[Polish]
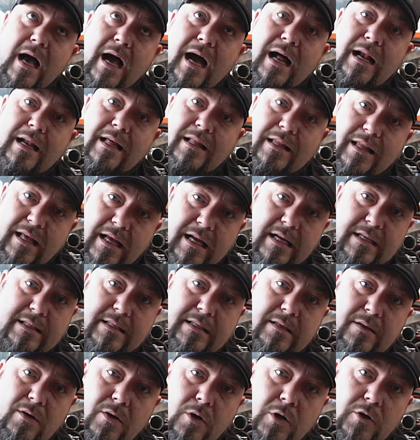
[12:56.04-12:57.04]
ale
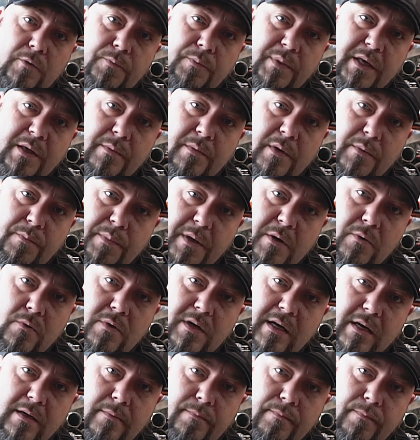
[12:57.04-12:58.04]
teraz odbijmy
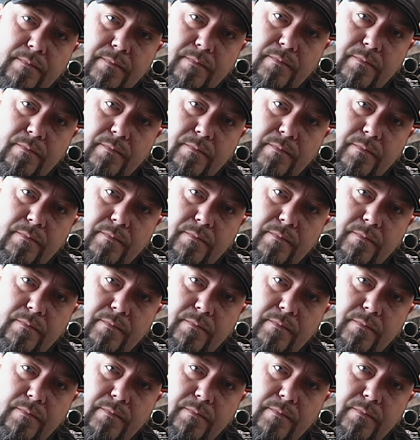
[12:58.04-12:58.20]
piłkę.